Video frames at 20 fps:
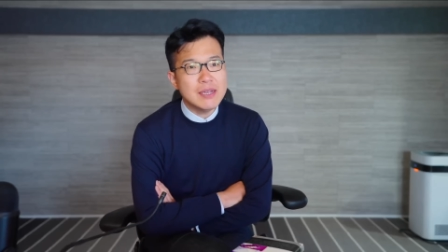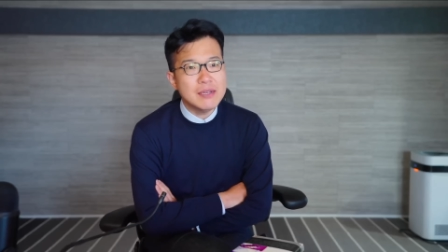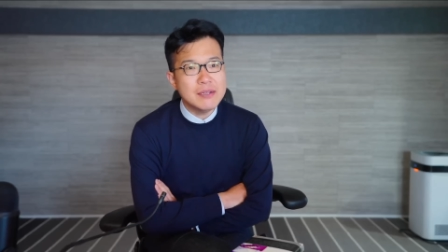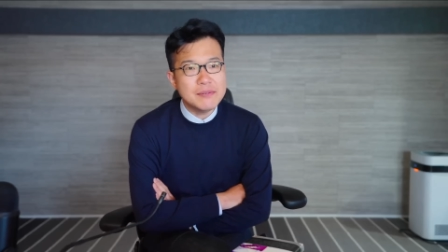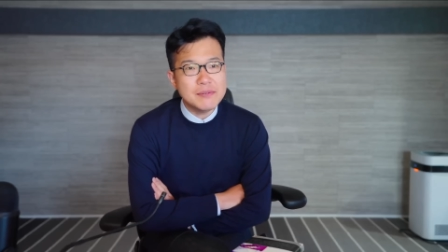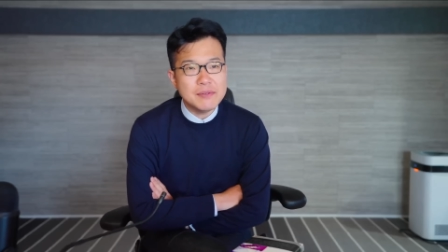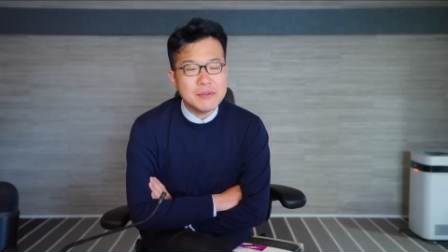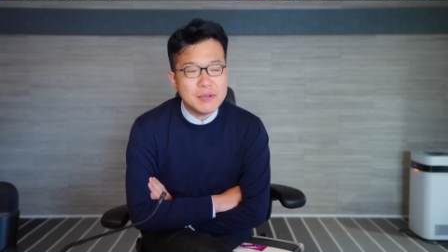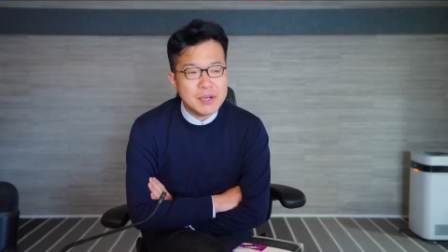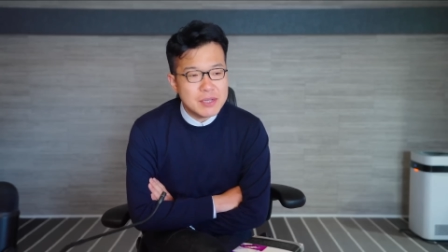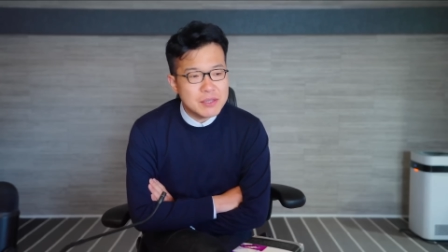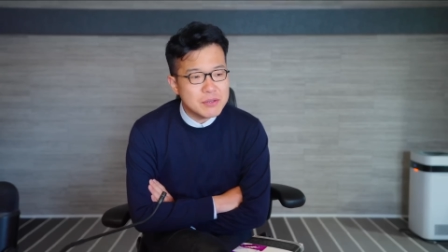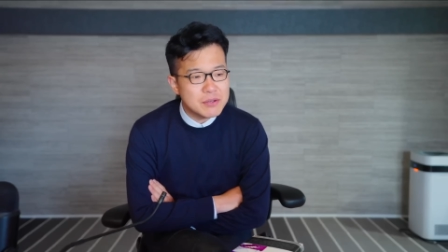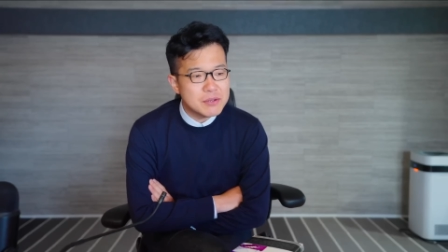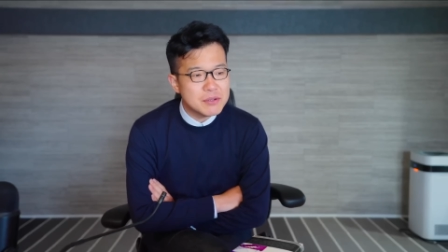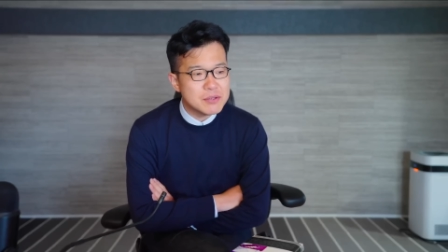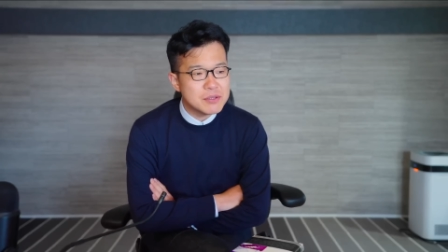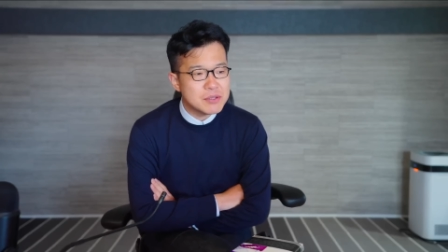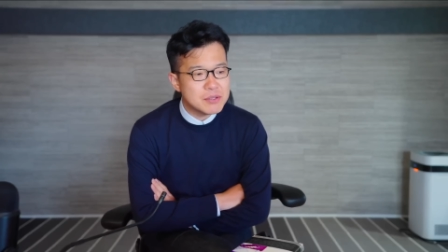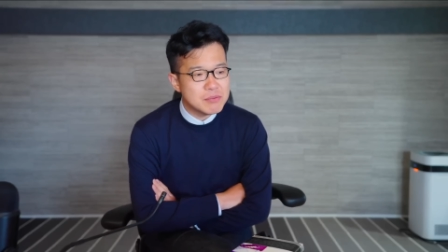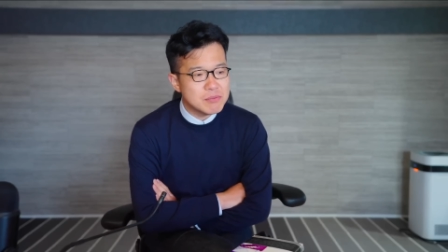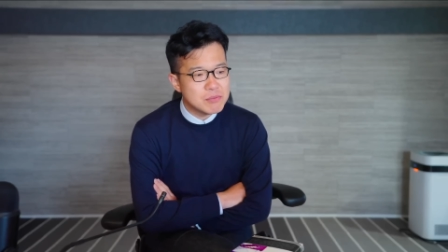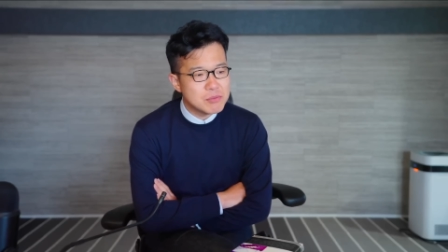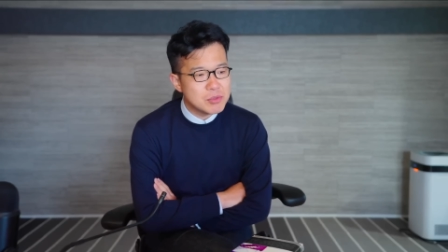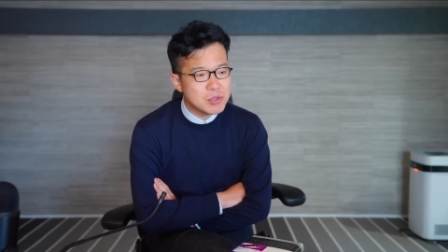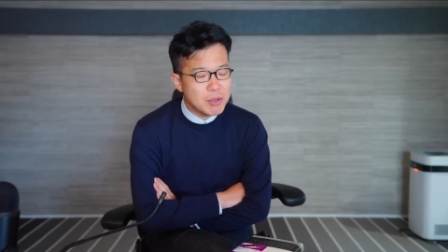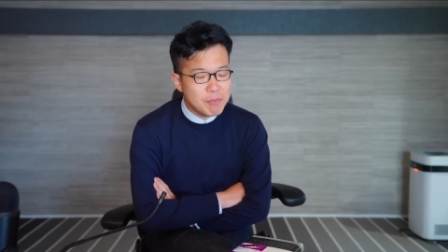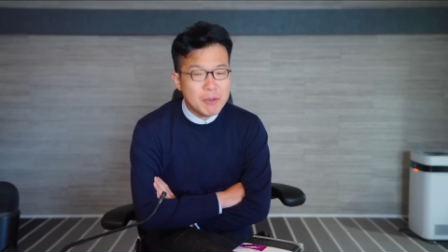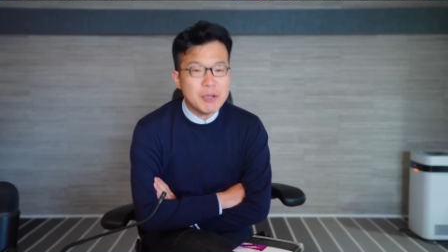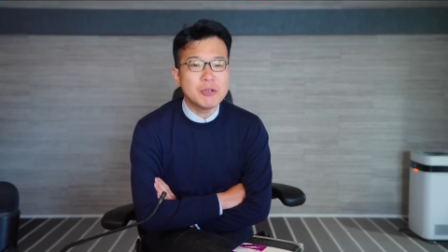
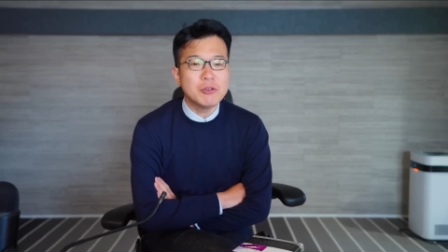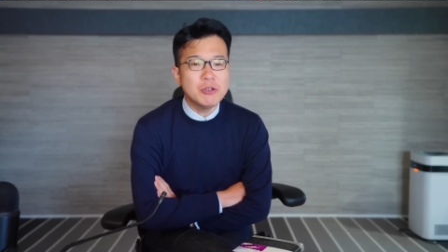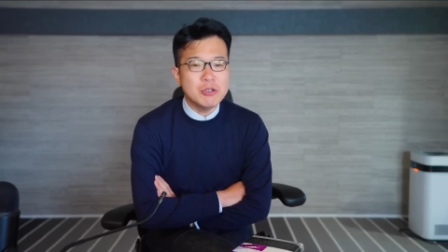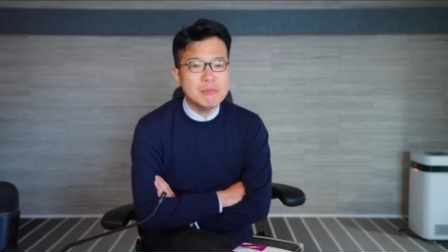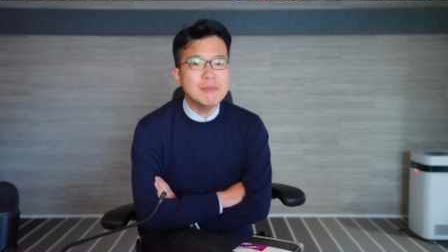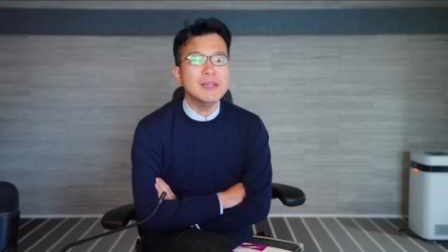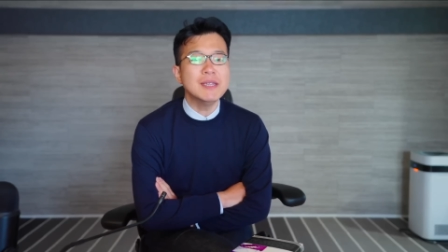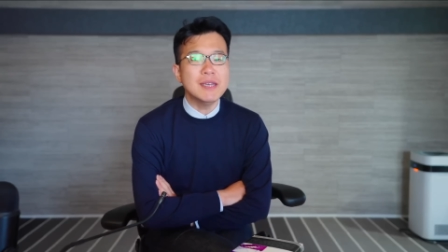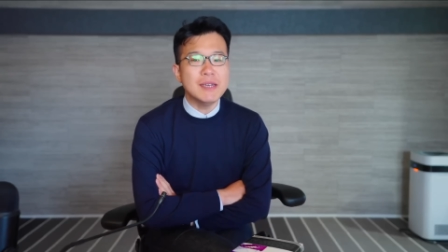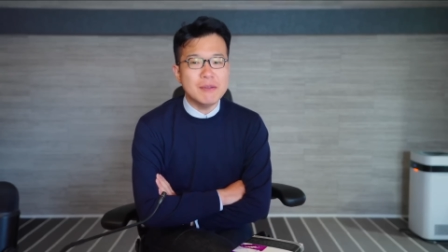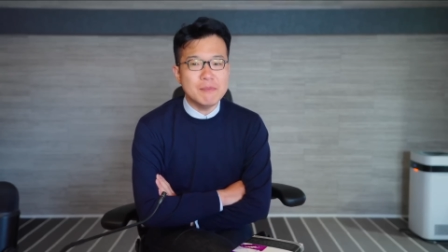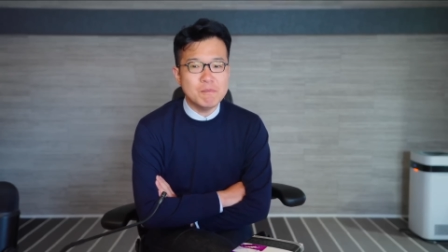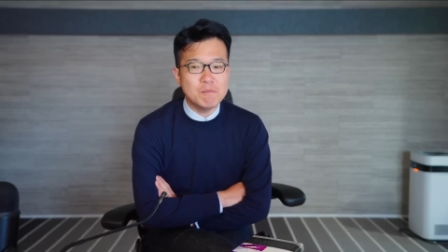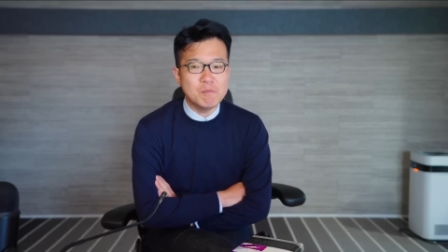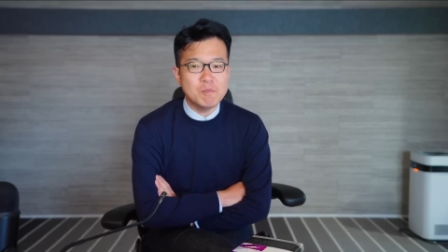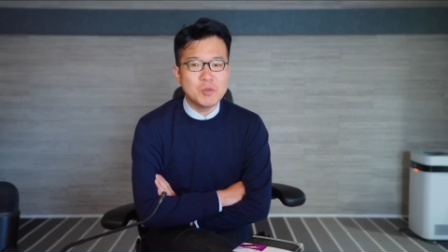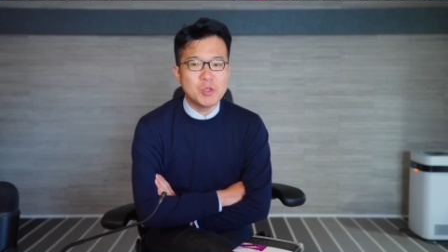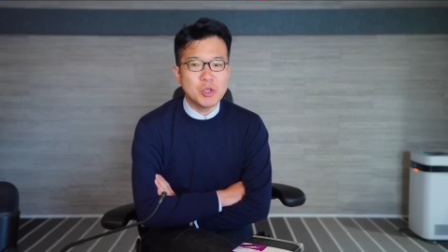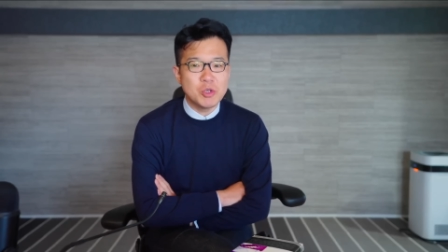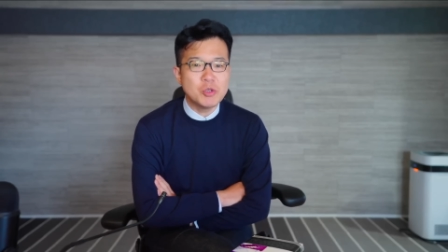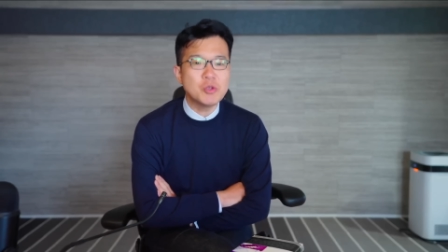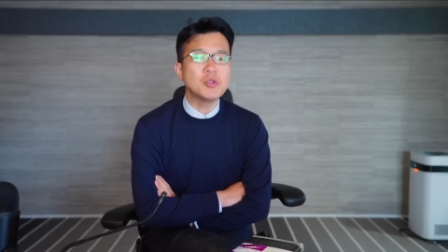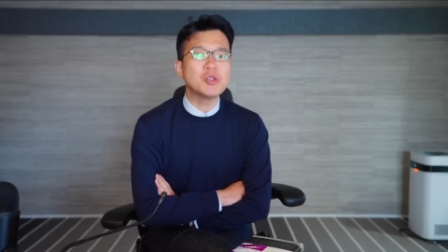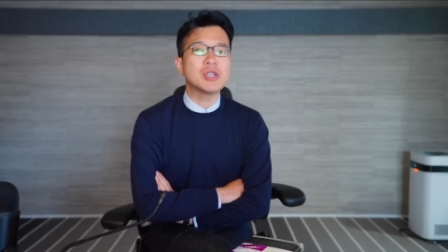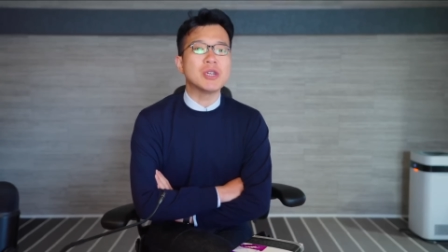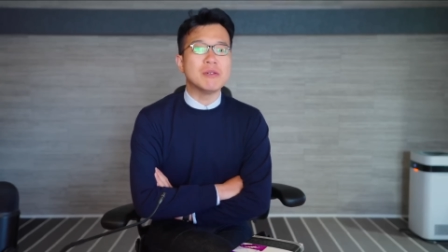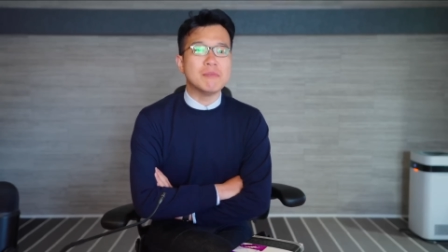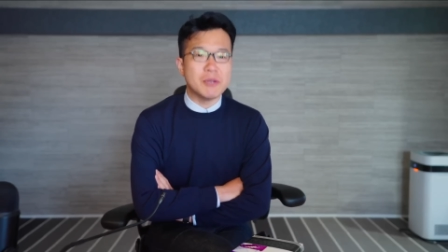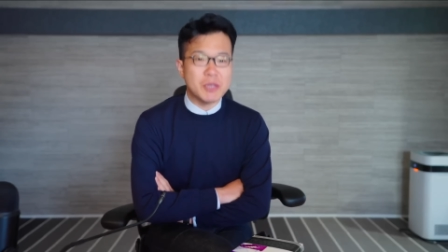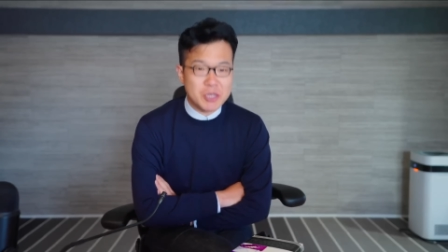やっぱ車で頂上
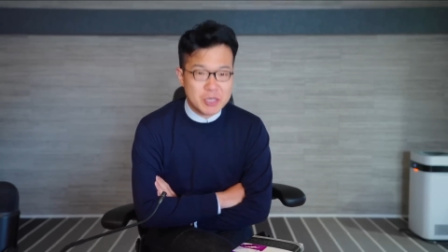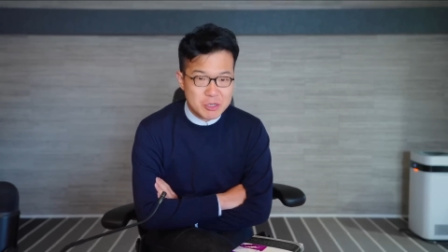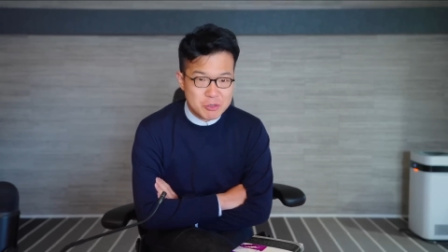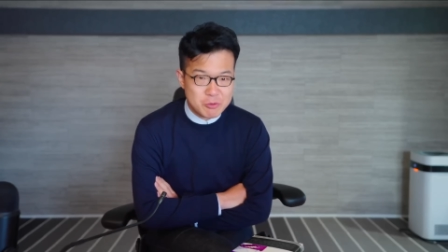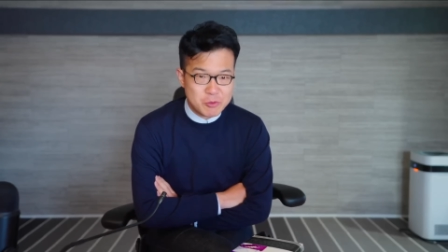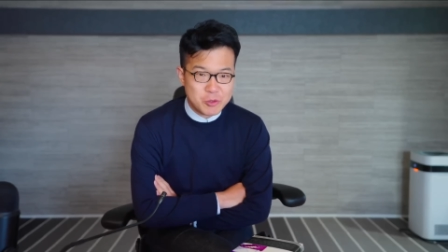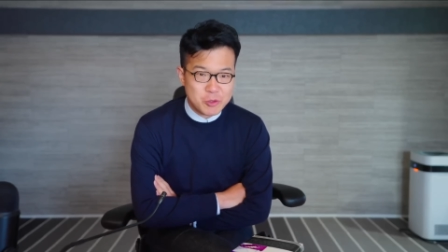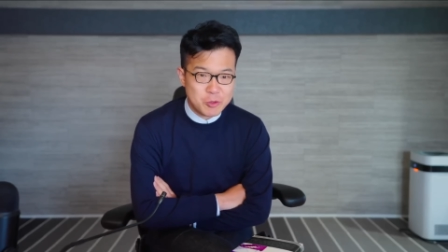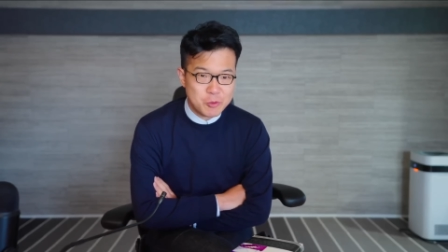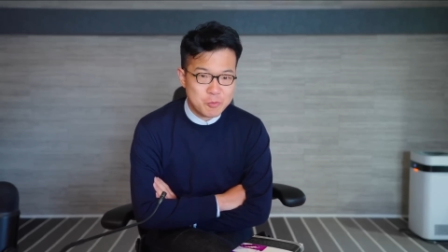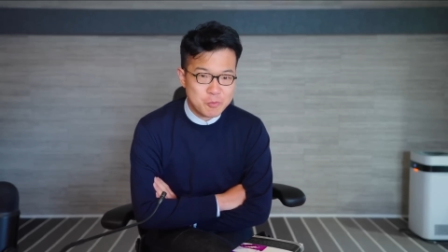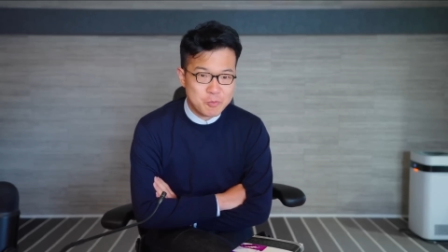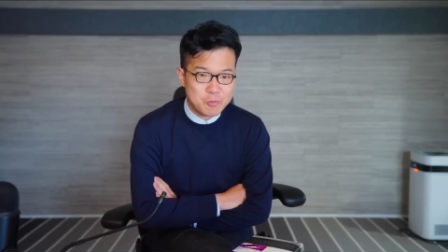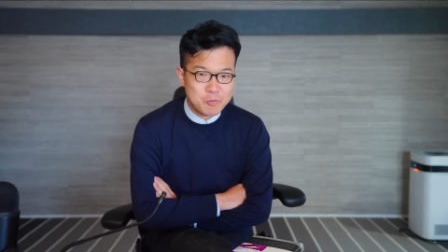近くまで行けるんですよ。